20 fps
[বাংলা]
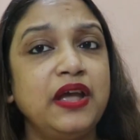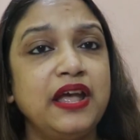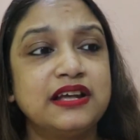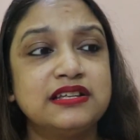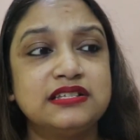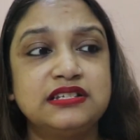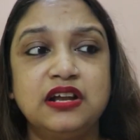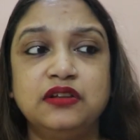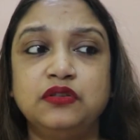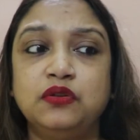
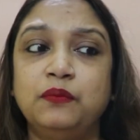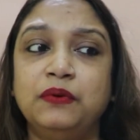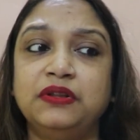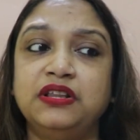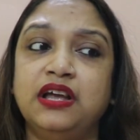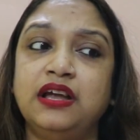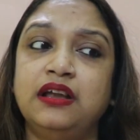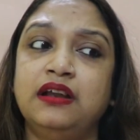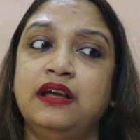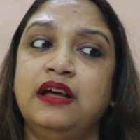এক্সট্রা
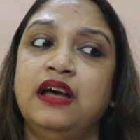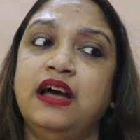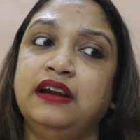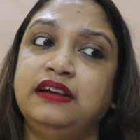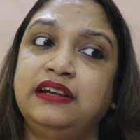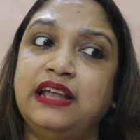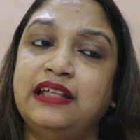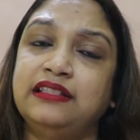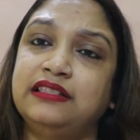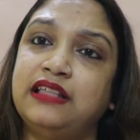তোমাদের
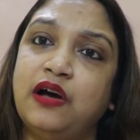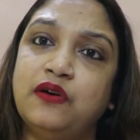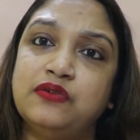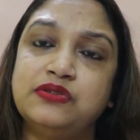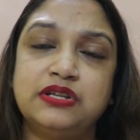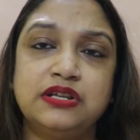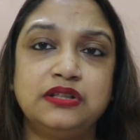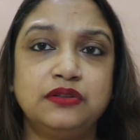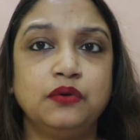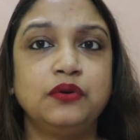টেন
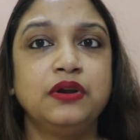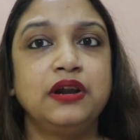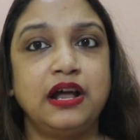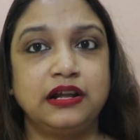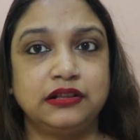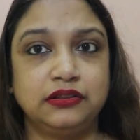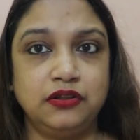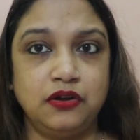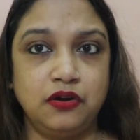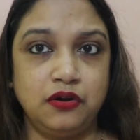থাউজেন্ড ধরে
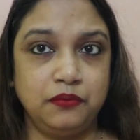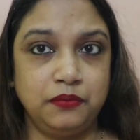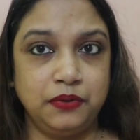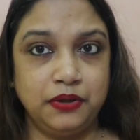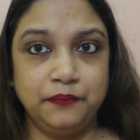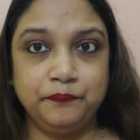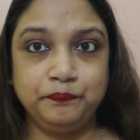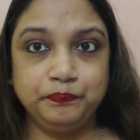রাখতে হবে